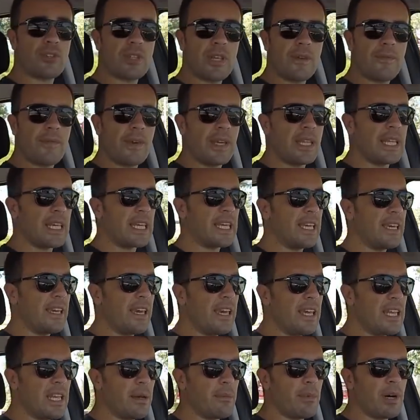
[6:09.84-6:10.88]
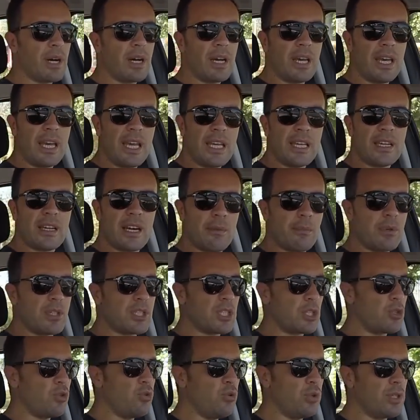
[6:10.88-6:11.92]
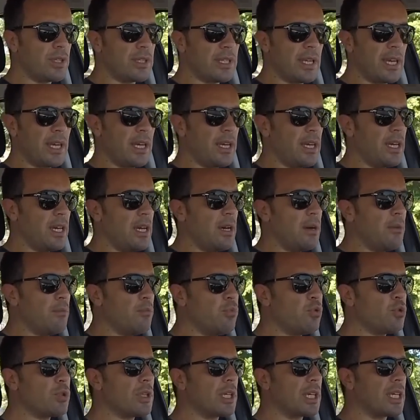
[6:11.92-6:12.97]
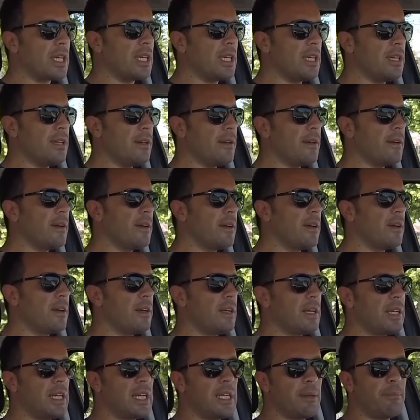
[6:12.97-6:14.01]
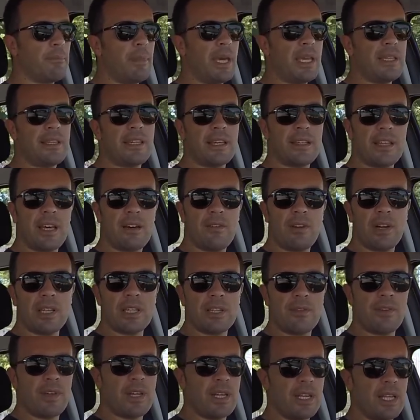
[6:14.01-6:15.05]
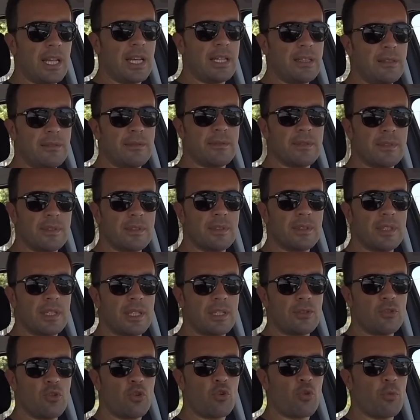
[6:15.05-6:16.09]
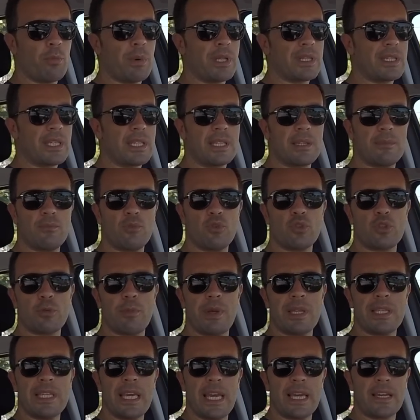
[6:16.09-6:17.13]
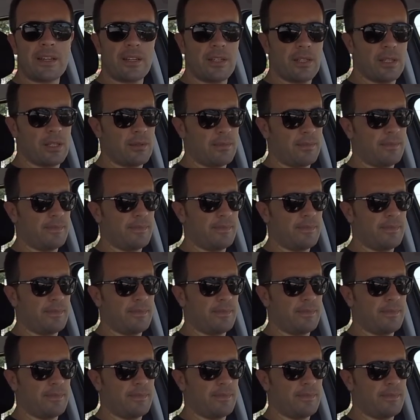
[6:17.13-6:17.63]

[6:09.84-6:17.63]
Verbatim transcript: Stepway'deki en ama en karmaşık ünite buradaki Media Nav adı verilen e, dokunmatik multimedya ekranı.